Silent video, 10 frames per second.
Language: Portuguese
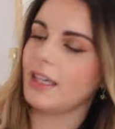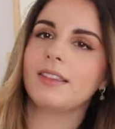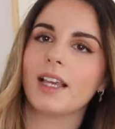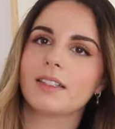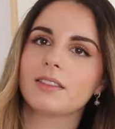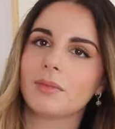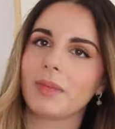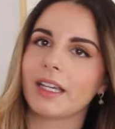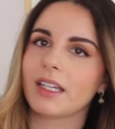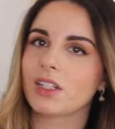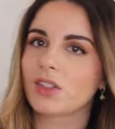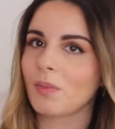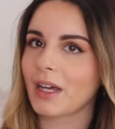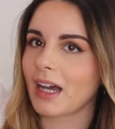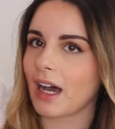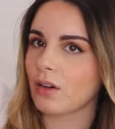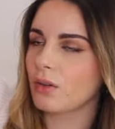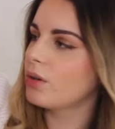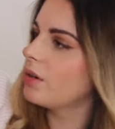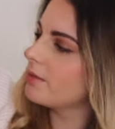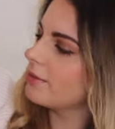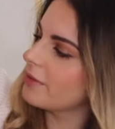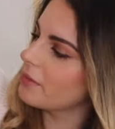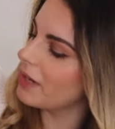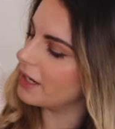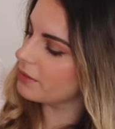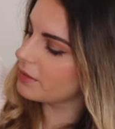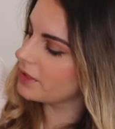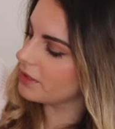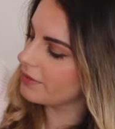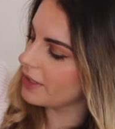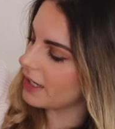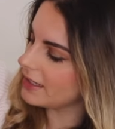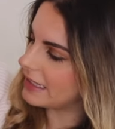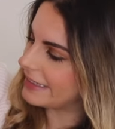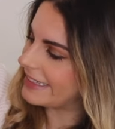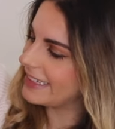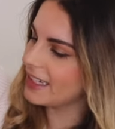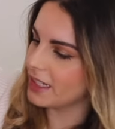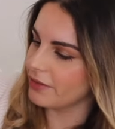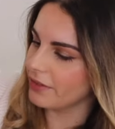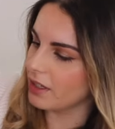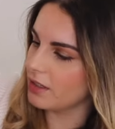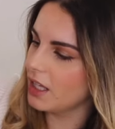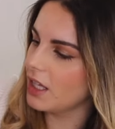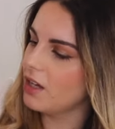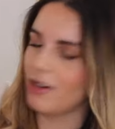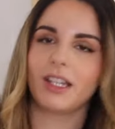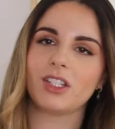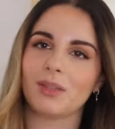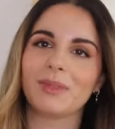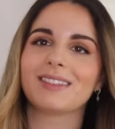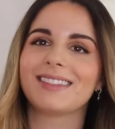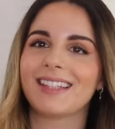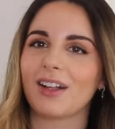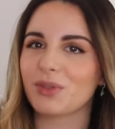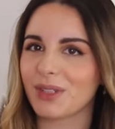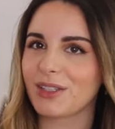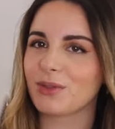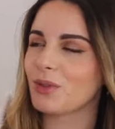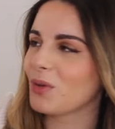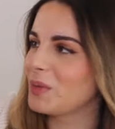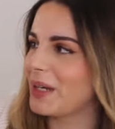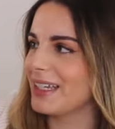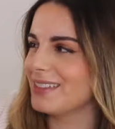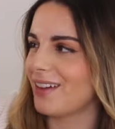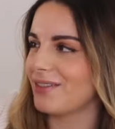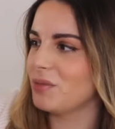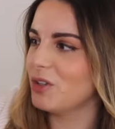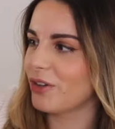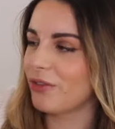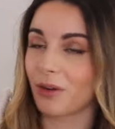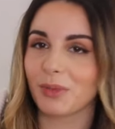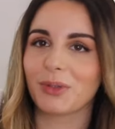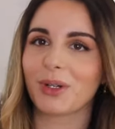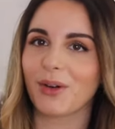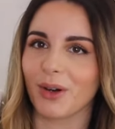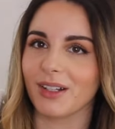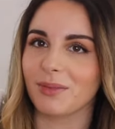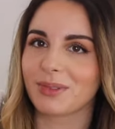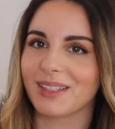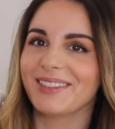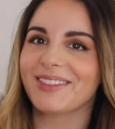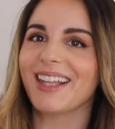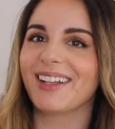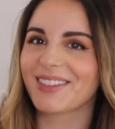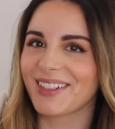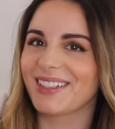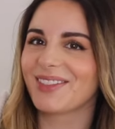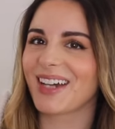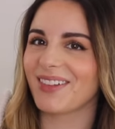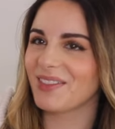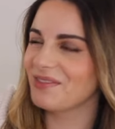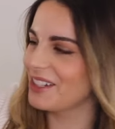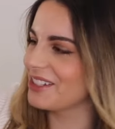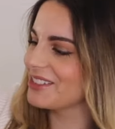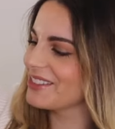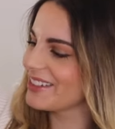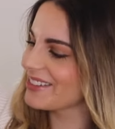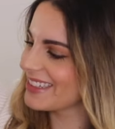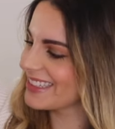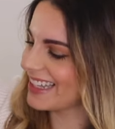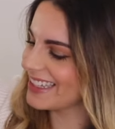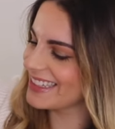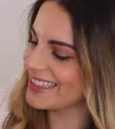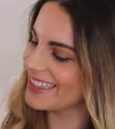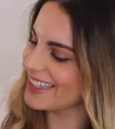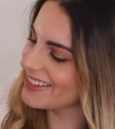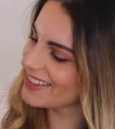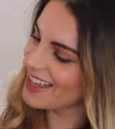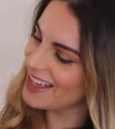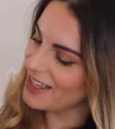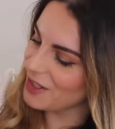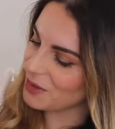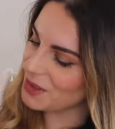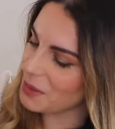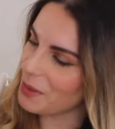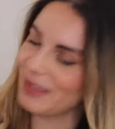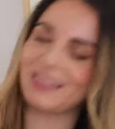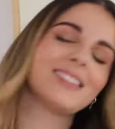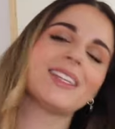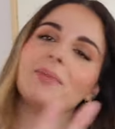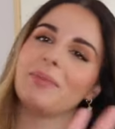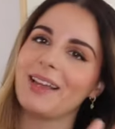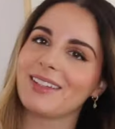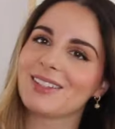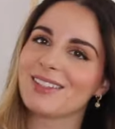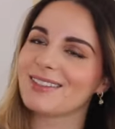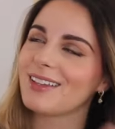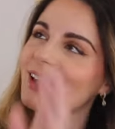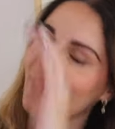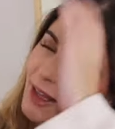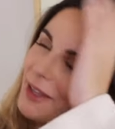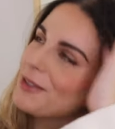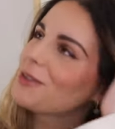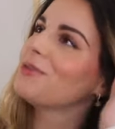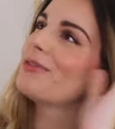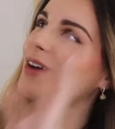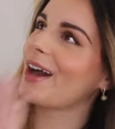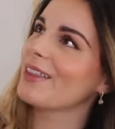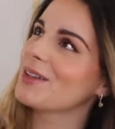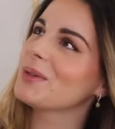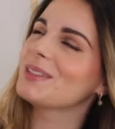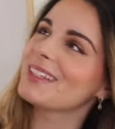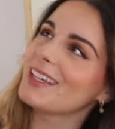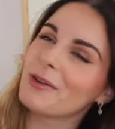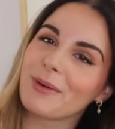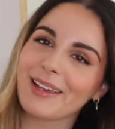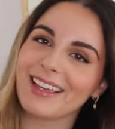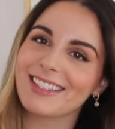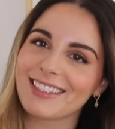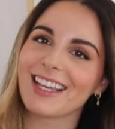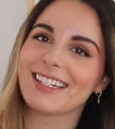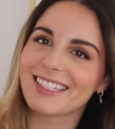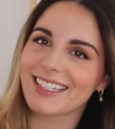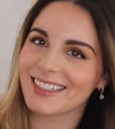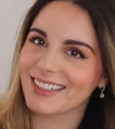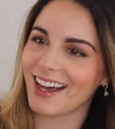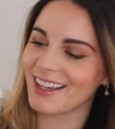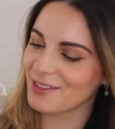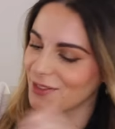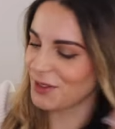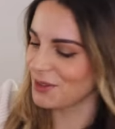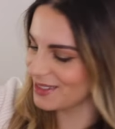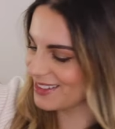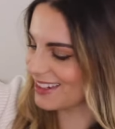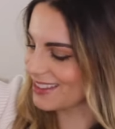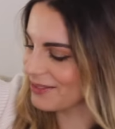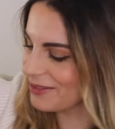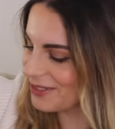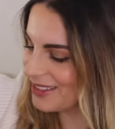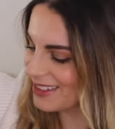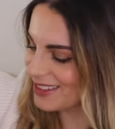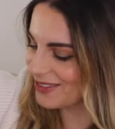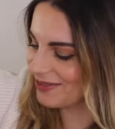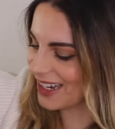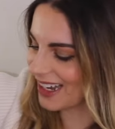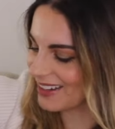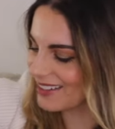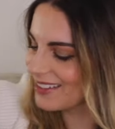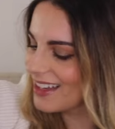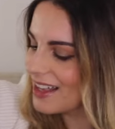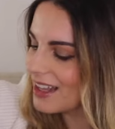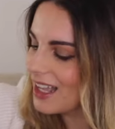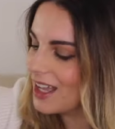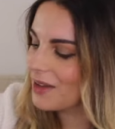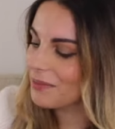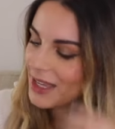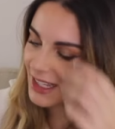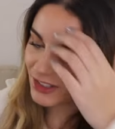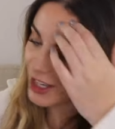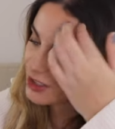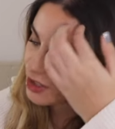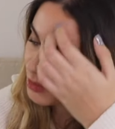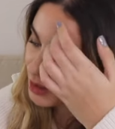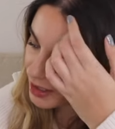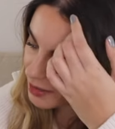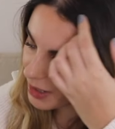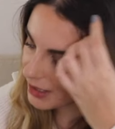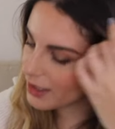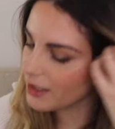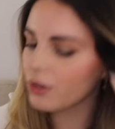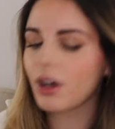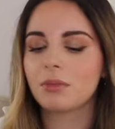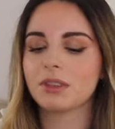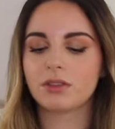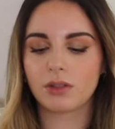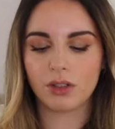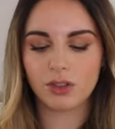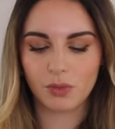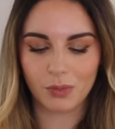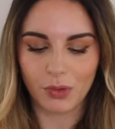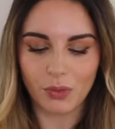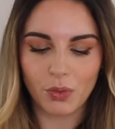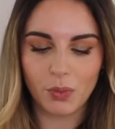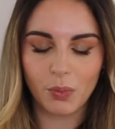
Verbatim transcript: e tenho também este macaco vermelho, que ele fica assim incrível. Honestamente, na altura em que eu o comprei estava em melhor forma do que agora, portanto na altura ele ficava melhor, eu não tenho utilizado assim tanto ultimamente, mas uh, eu estou focada, pode ser que eu este ano chegue lá e que volte a utilizar também muito este macaco. Mas esta é uma marca que eu realmente gosto muito